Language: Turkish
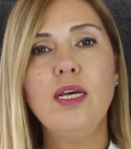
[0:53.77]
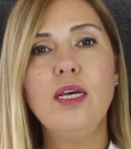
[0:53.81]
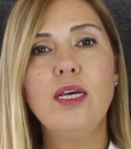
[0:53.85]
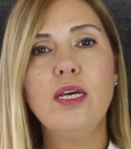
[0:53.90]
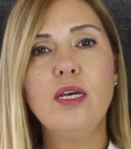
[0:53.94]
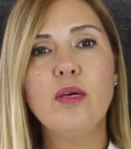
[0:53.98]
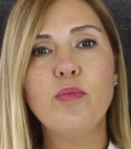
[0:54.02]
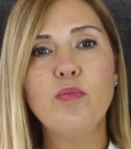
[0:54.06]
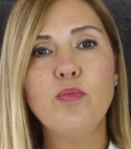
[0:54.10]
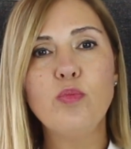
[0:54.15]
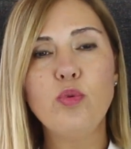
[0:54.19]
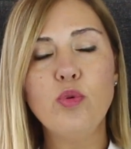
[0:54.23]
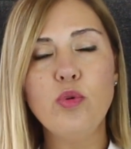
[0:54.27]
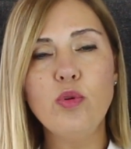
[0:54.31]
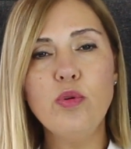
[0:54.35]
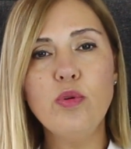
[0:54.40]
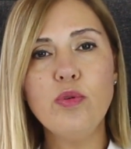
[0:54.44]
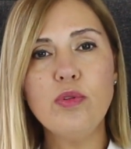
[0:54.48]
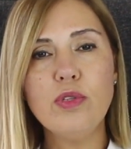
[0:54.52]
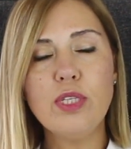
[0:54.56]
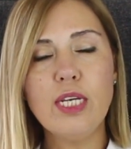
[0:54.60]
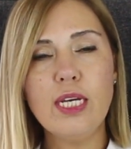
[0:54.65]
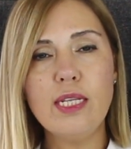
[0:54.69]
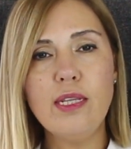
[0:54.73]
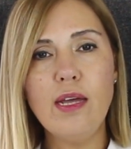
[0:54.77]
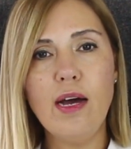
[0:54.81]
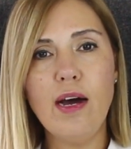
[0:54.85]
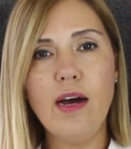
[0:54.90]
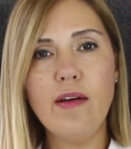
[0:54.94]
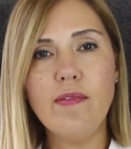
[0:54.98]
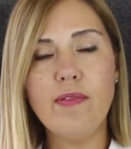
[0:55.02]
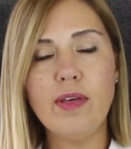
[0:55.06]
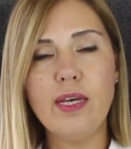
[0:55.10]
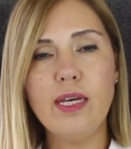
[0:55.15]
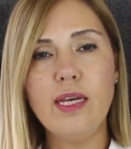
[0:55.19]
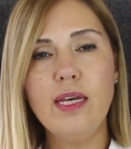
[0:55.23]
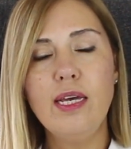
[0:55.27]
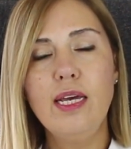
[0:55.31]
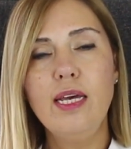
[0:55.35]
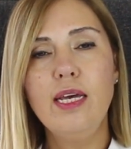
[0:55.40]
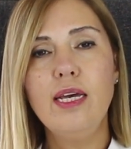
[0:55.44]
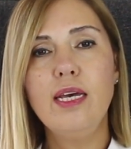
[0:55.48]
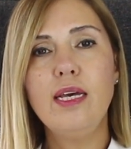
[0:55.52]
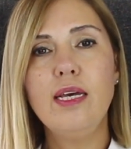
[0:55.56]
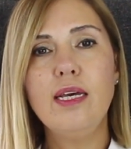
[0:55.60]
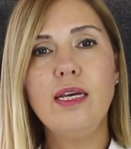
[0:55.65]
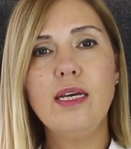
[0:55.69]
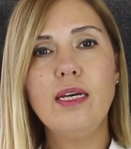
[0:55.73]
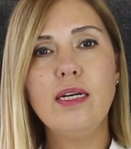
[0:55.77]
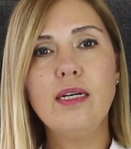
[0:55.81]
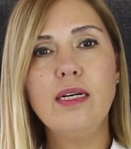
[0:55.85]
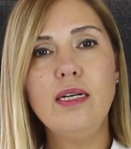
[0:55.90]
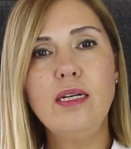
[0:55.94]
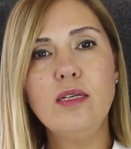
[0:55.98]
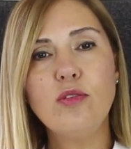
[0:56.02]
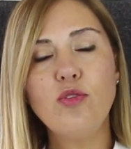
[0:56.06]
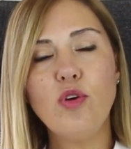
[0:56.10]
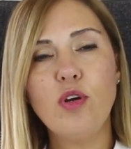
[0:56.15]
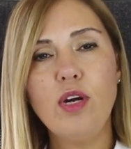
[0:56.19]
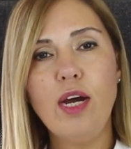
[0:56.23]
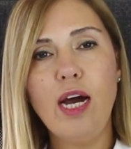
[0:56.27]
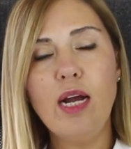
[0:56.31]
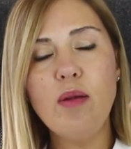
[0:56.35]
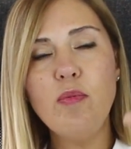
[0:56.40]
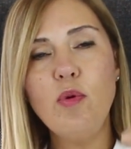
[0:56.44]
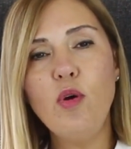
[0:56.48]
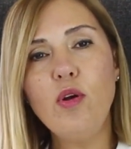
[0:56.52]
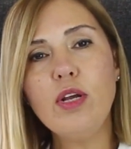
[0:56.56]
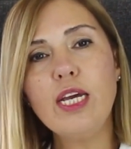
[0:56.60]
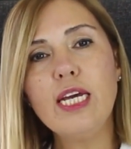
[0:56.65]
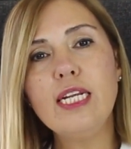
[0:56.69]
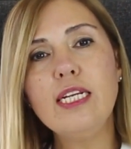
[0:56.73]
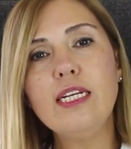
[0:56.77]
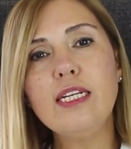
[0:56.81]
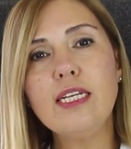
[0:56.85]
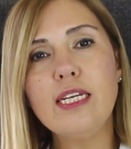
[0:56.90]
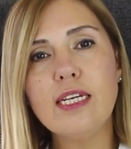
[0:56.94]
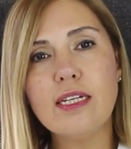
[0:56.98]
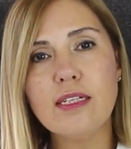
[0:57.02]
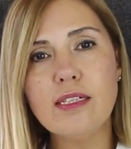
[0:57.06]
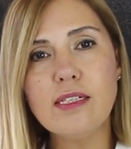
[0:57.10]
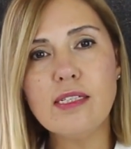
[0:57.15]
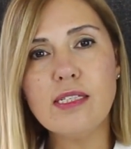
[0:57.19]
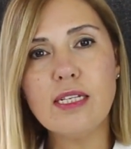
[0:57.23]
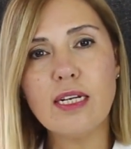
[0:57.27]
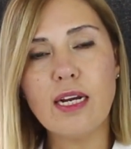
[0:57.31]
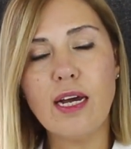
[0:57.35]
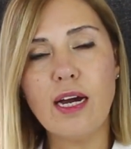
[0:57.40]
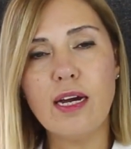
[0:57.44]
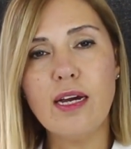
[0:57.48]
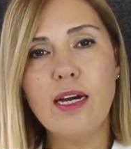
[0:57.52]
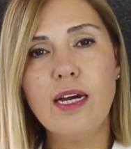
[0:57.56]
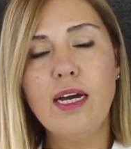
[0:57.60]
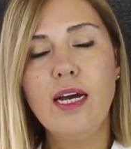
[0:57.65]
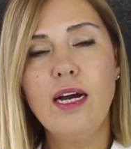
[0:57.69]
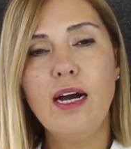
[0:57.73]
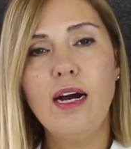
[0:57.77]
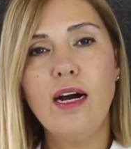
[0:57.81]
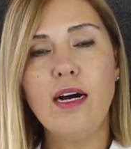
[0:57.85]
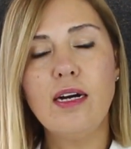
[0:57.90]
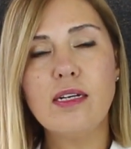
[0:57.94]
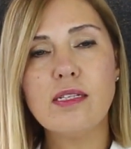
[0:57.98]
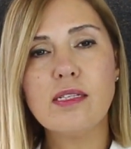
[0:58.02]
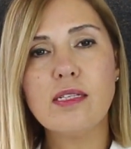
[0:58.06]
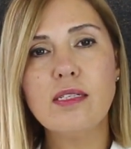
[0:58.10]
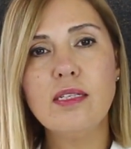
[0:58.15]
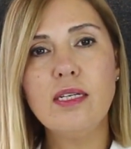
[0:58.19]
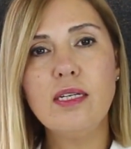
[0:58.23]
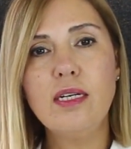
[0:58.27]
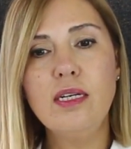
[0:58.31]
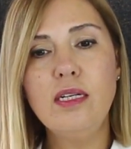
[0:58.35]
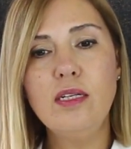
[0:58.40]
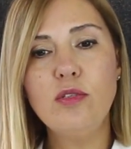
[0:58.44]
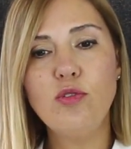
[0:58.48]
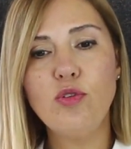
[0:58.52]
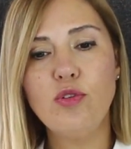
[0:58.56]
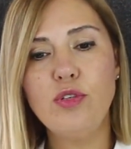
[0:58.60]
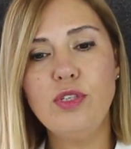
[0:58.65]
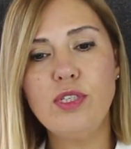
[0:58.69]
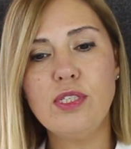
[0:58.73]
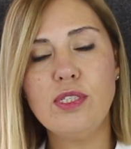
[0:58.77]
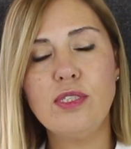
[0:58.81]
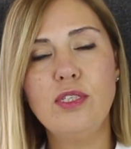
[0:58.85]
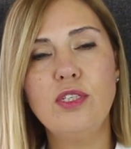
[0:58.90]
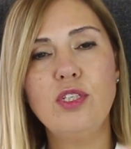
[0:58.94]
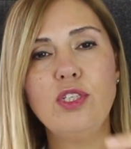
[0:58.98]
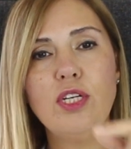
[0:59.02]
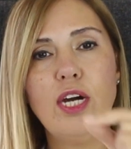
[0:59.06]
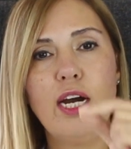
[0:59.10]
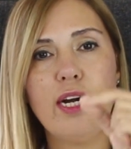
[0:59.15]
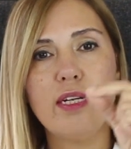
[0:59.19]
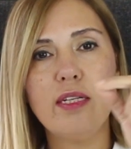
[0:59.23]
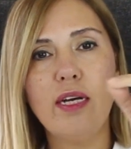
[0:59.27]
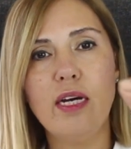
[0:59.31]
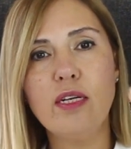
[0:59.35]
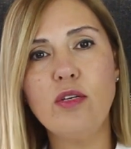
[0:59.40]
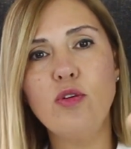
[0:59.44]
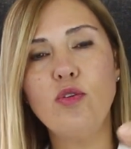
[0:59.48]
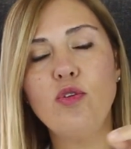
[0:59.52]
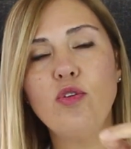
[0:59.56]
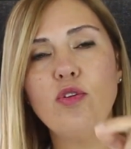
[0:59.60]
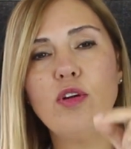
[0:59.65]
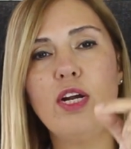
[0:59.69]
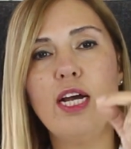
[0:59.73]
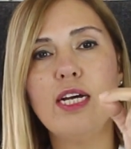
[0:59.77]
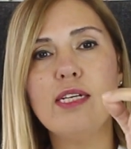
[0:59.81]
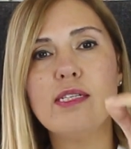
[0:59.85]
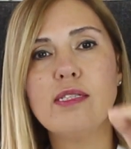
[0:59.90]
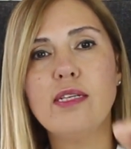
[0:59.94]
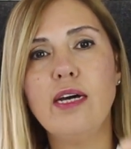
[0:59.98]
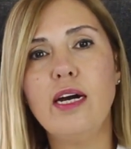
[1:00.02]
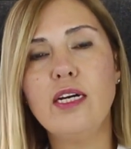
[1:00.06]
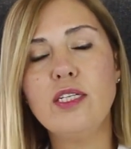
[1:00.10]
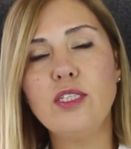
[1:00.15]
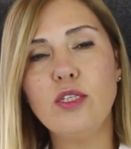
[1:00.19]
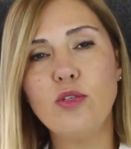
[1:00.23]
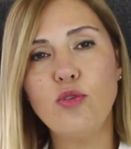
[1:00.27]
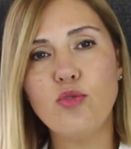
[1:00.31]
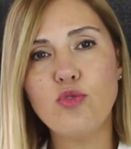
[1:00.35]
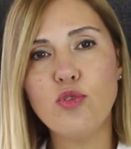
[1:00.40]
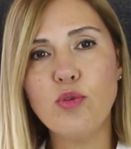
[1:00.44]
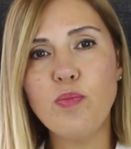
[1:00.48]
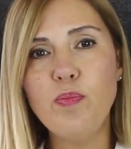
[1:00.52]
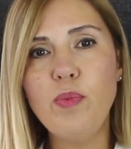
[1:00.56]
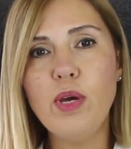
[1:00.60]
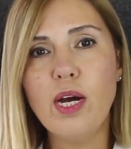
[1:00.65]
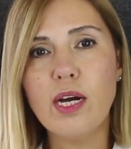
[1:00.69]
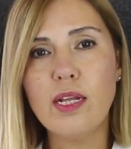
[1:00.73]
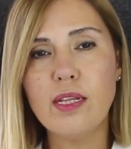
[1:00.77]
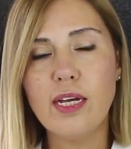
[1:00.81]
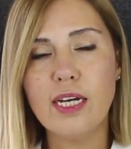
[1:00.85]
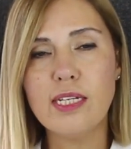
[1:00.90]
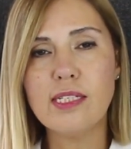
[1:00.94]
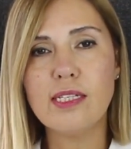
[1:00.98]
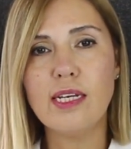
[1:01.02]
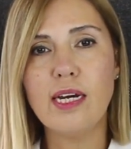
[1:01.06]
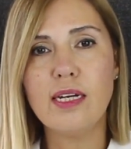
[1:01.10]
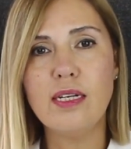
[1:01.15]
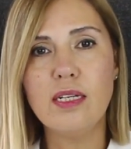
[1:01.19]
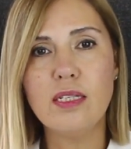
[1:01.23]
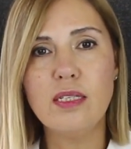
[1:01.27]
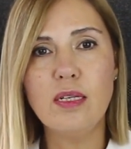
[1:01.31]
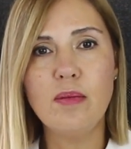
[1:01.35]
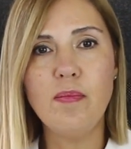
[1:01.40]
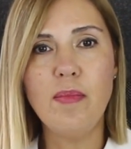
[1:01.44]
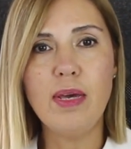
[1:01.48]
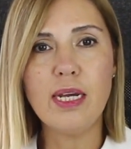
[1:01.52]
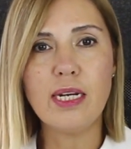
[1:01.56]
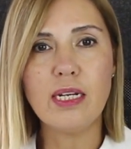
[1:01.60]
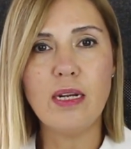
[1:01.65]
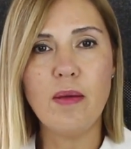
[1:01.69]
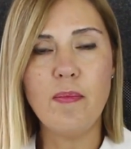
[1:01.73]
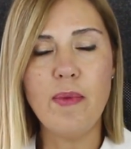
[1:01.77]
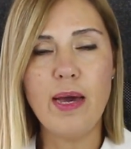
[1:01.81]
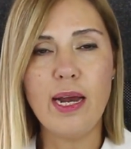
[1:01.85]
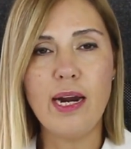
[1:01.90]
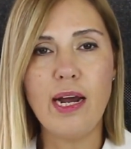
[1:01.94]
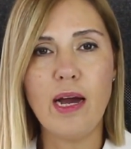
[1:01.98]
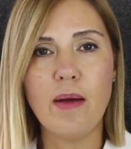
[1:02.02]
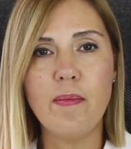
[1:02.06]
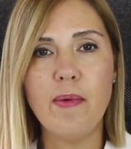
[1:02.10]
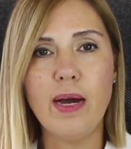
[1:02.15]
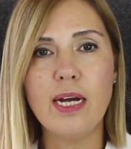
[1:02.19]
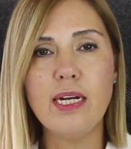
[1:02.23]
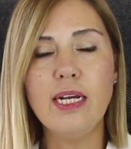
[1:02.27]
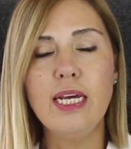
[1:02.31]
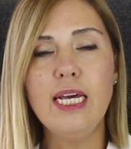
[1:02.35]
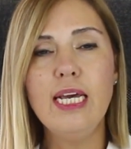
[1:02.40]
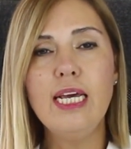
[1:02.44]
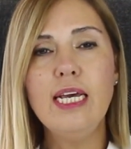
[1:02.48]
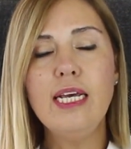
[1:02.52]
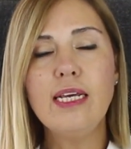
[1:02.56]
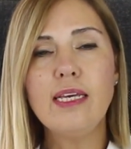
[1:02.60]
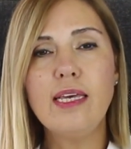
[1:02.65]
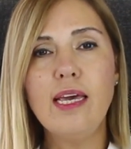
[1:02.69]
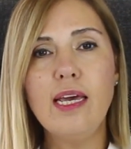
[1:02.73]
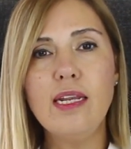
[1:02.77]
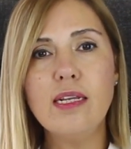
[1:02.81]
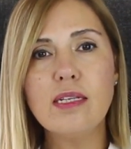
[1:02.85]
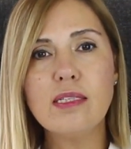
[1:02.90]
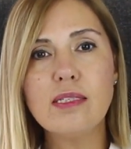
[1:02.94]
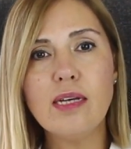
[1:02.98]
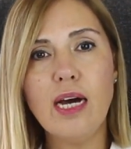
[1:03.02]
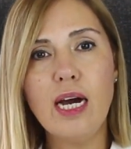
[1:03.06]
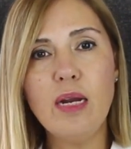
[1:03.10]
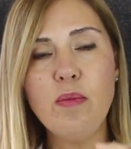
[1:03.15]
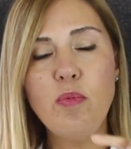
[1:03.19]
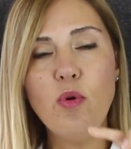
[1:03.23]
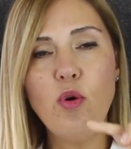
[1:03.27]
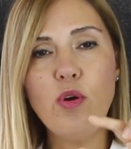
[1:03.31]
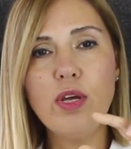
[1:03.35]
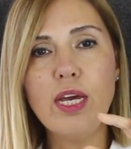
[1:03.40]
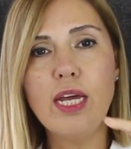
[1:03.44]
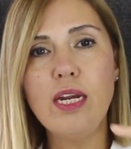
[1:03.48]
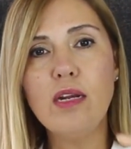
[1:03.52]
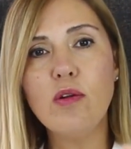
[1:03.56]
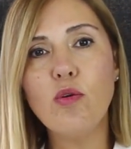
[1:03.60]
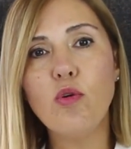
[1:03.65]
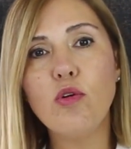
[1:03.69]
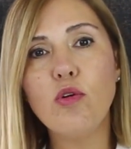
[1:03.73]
E, bu tedavi e, klitoral bölgenin yanı sıra aslında klitoris dışarıdan görülen sadece küçük bir alan zannedilmekle beraber genital bölgenin